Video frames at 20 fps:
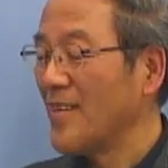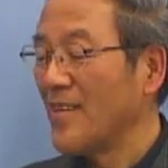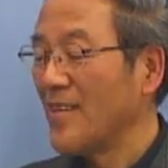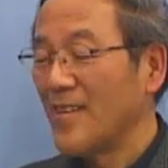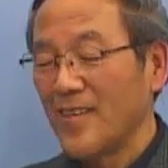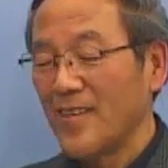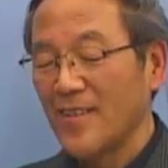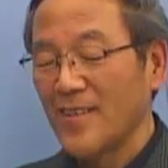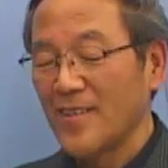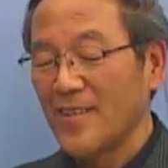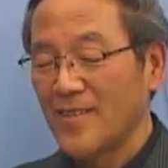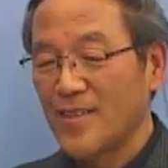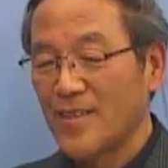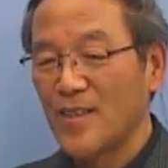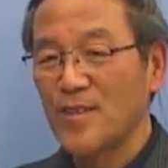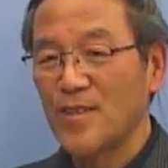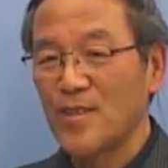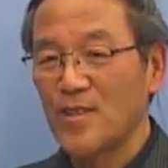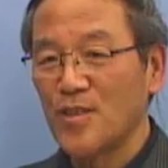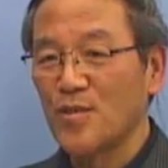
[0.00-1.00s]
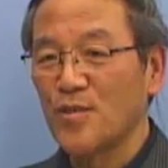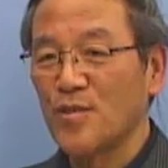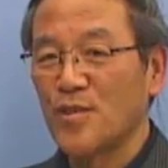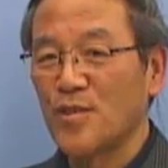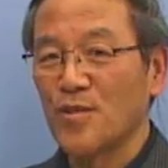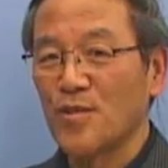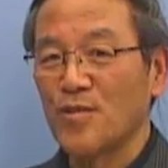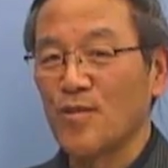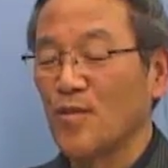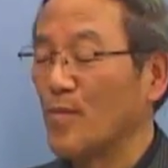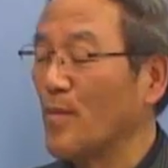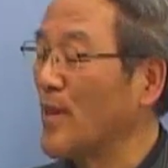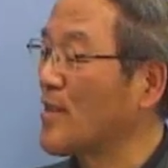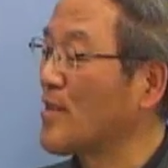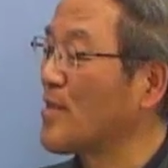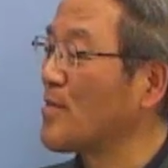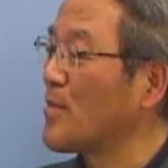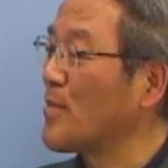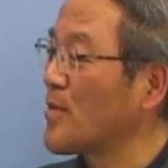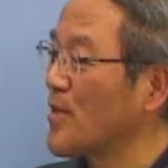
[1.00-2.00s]
えー、前住職の
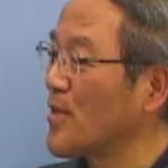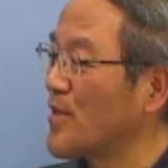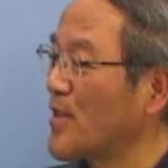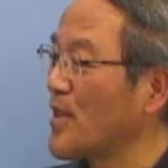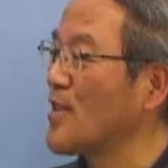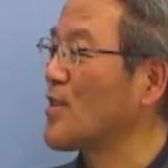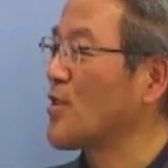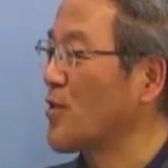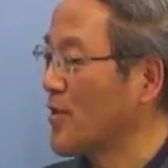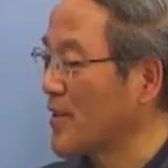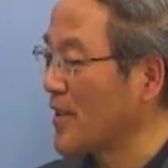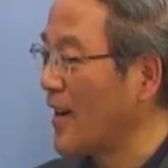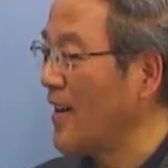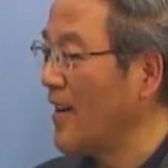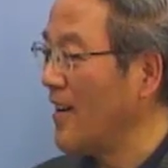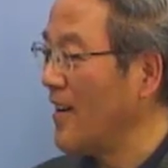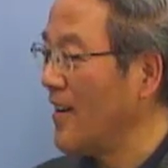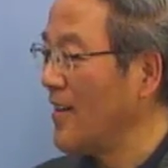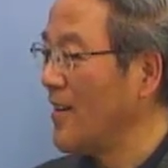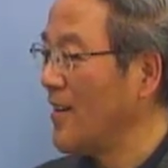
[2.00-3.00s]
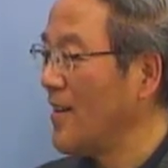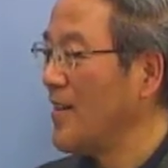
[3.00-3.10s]
松本善翔さん、はい